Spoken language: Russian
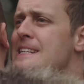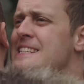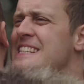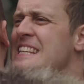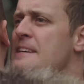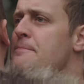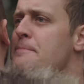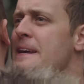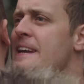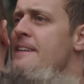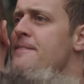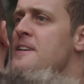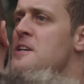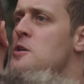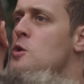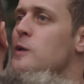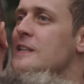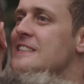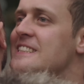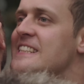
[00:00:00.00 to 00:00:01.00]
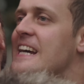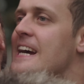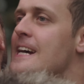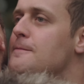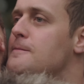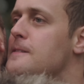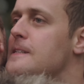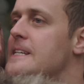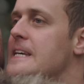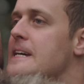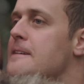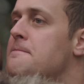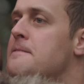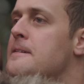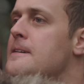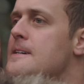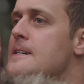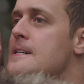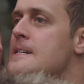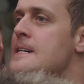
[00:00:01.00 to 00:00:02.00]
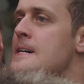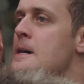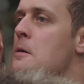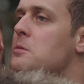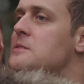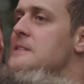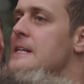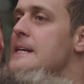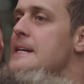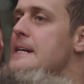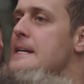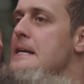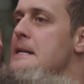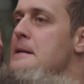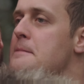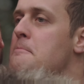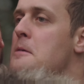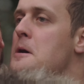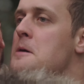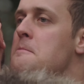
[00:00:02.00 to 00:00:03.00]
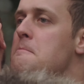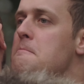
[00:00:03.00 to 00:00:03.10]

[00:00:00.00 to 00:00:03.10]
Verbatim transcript: пропускает каждый квест, который у меня есть. Мне это надоело.